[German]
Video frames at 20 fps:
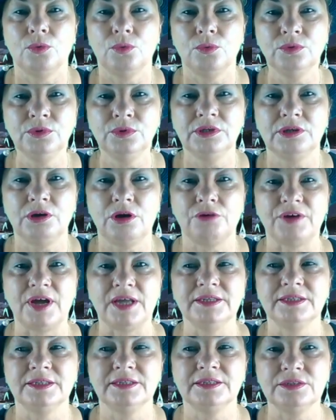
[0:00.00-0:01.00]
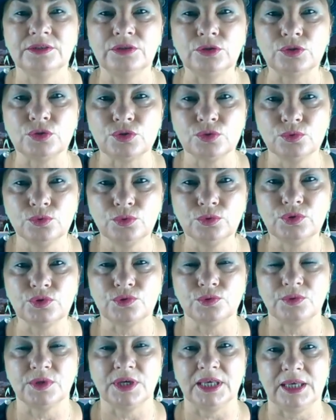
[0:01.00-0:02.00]
und auf anderen
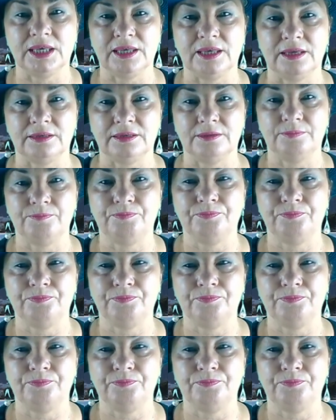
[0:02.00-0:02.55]
zuzugehen.